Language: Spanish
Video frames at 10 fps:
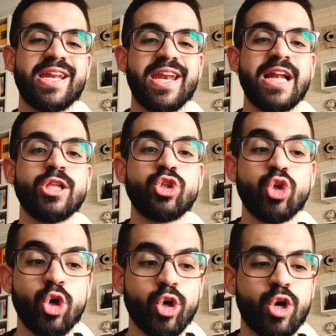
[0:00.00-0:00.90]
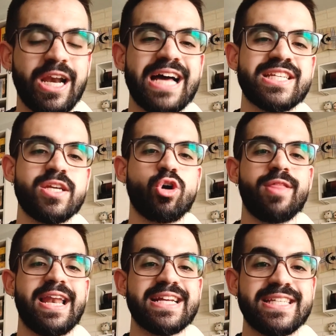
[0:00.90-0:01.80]
el tono clásico
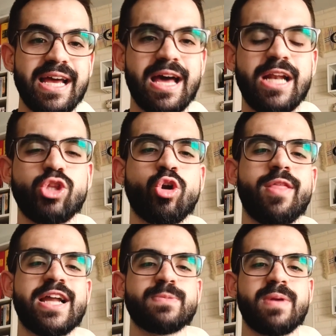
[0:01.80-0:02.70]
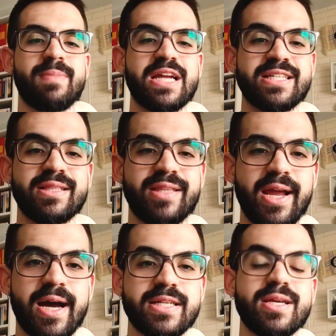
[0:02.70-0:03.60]
de la saga, el tono de las primeras
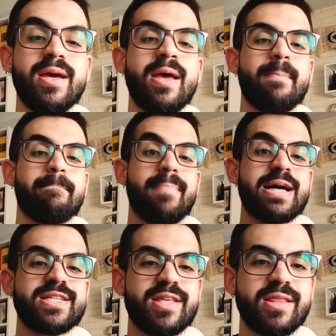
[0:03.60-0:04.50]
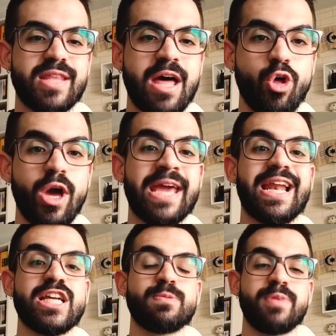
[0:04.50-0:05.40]
entregas, más centrado en el
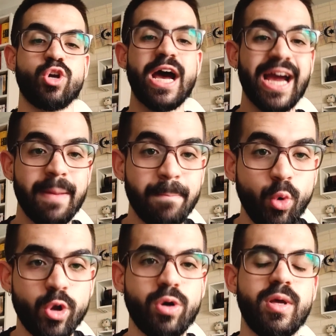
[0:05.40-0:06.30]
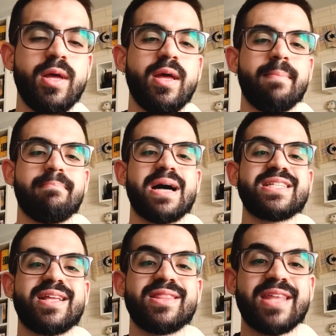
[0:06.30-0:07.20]
espionaje puro, más
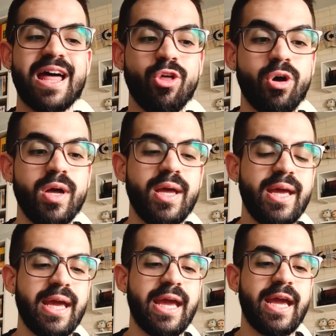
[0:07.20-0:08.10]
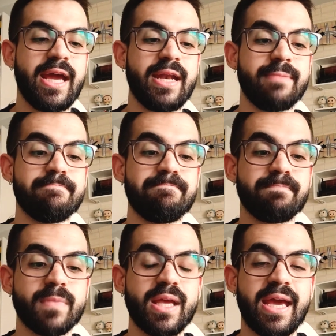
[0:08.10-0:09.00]
centrado
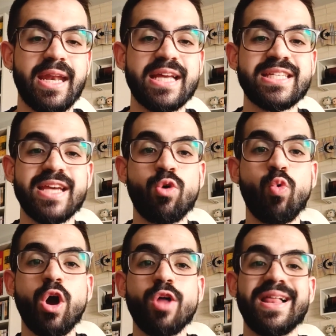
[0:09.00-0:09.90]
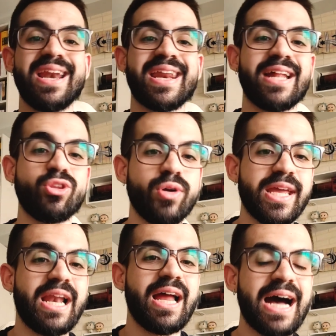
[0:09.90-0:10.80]
en, en, ese juego del ratón y
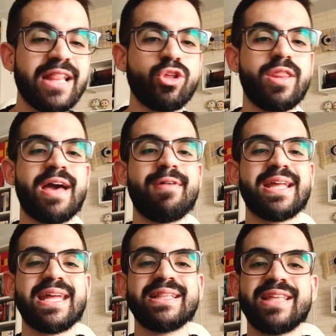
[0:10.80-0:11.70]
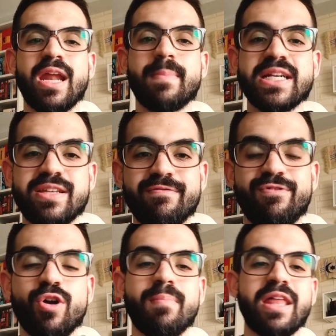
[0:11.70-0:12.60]
el gato, de a ver quién tiene más
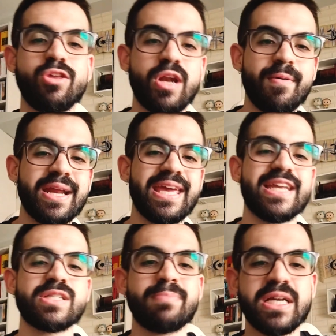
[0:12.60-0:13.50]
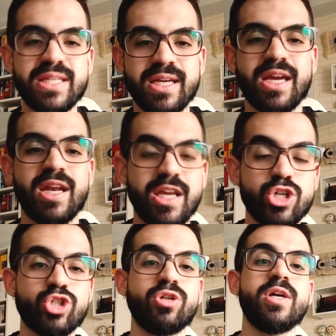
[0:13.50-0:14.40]
información, a ver quién es más
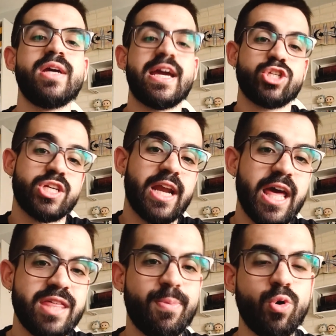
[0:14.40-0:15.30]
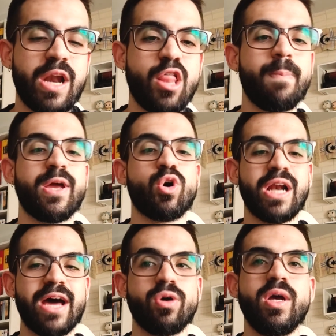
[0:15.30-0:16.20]
ingenioso. Eso se agradece por un lado, pero
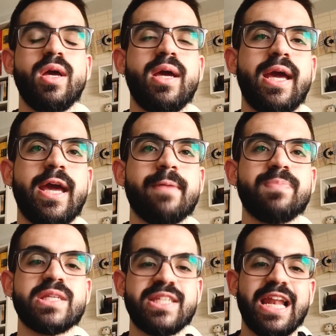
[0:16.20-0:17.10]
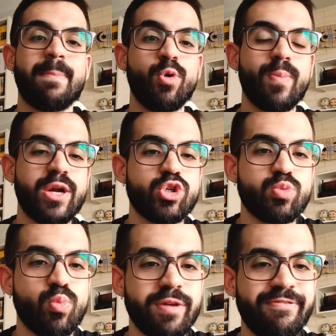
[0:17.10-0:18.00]
claro, Em, si la pluma no es
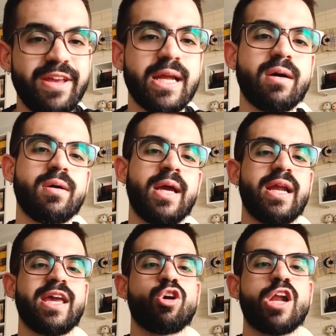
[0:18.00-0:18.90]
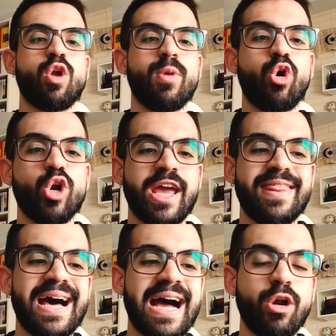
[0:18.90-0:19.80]
muy fina, el guión a lo mejor queda algo